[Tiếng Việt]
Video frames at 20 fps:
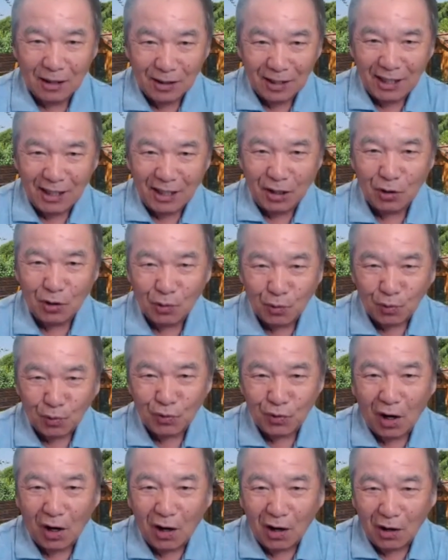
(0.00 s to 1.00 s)
liệu
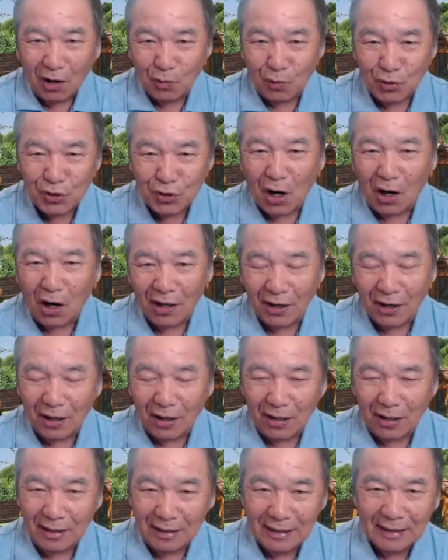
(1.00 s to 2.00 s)
họ cụ cho
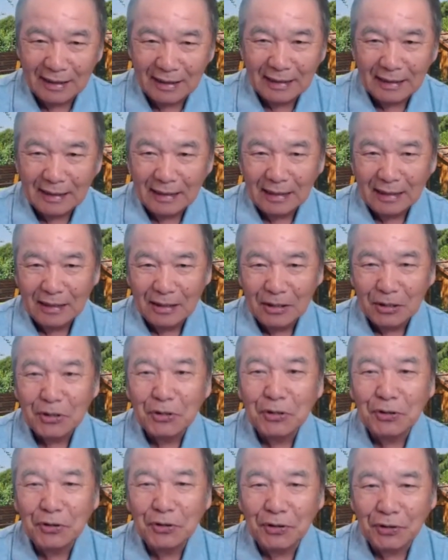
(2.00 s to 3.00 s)
nó
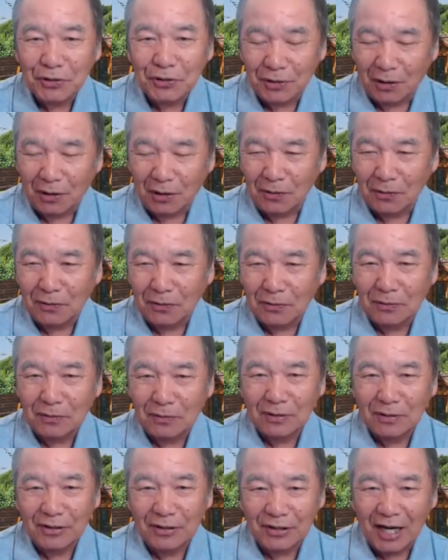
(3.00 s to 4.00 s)
đồ
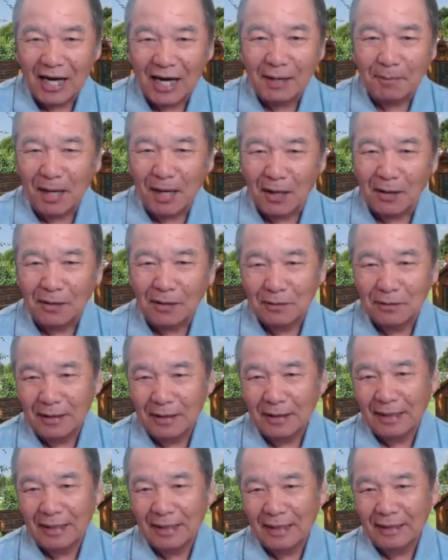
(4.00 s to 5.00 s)
Daily Mail
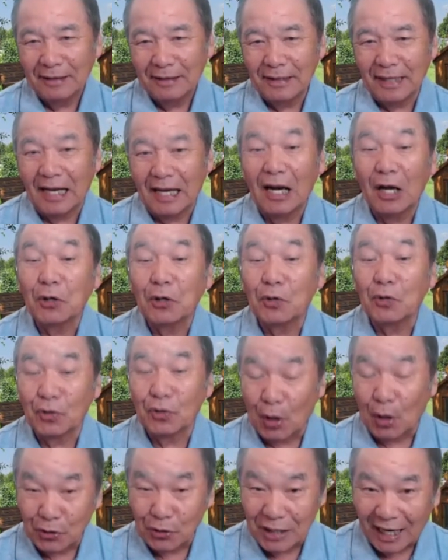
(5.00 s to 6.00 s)
chỉ lời của
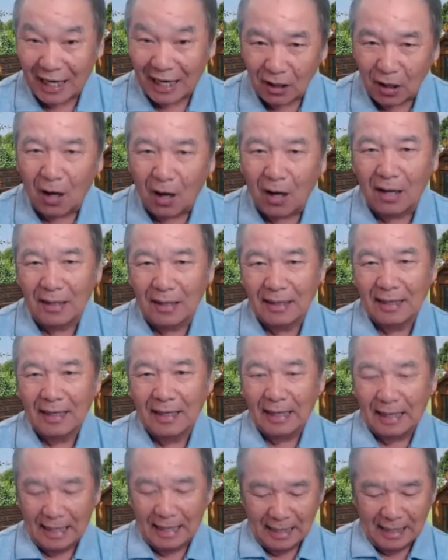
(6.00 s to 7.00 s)
tổ chân lò
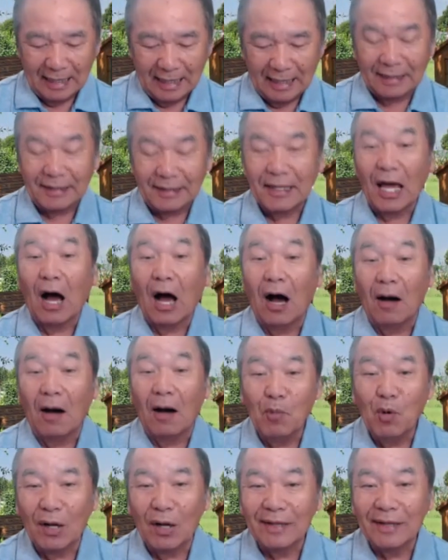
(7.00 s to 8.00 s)
hạt địa họ
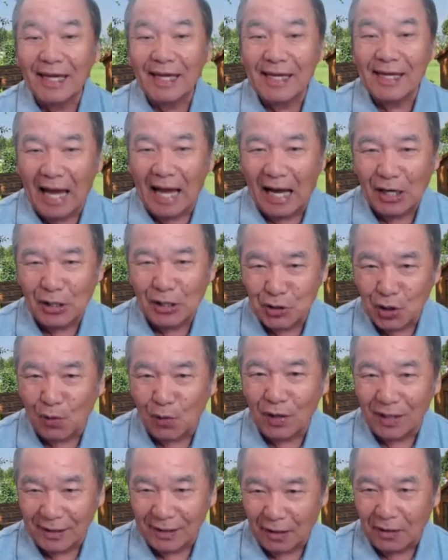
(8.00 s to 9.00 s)
mua tê giả rong
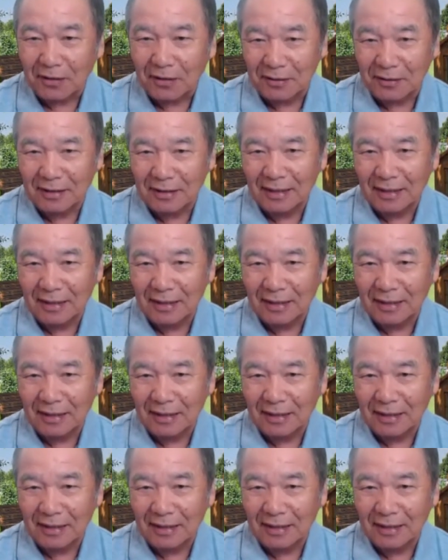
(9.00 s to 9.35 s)
lên đời